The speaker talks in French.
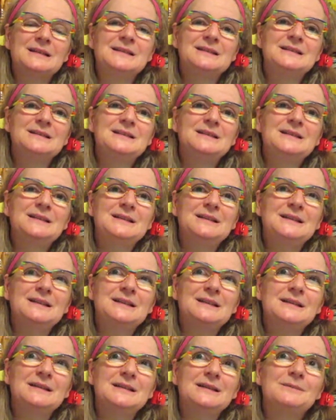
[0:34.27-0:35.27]

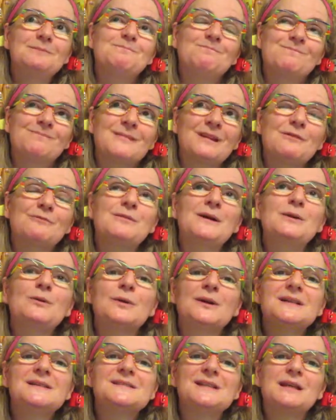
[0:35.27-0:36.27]
qui
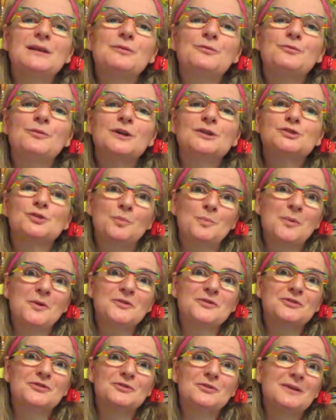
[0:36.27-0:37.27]
valorise à la fois, je
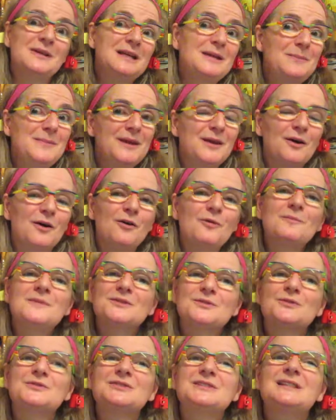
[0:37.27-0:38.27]
pense, les migrants,
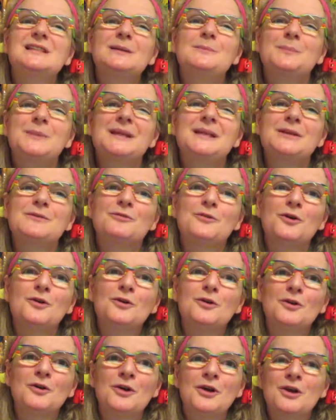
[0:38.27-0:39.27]
mais aussi les
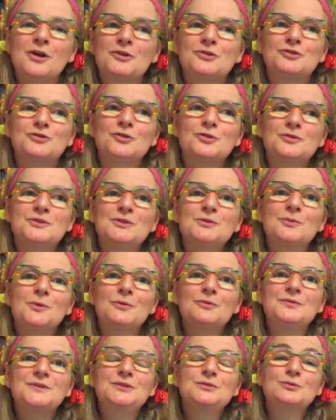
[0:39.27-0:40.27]
bénévoles, ceux qui ont
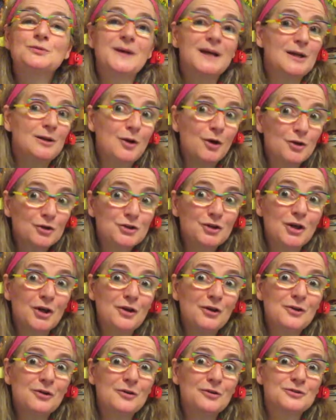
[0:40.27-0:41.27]
envie d'ouvrir leur
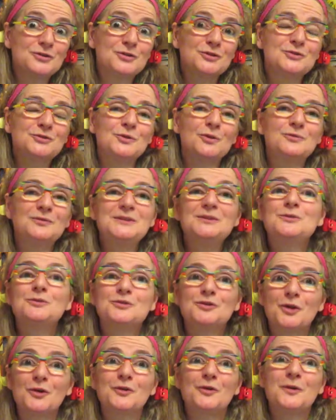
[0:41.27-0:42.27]
cœur, ceux qui ont envie de
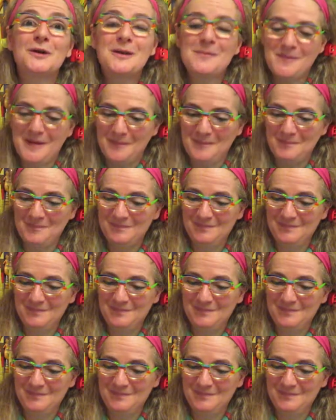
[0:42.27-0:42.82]
tendre la main.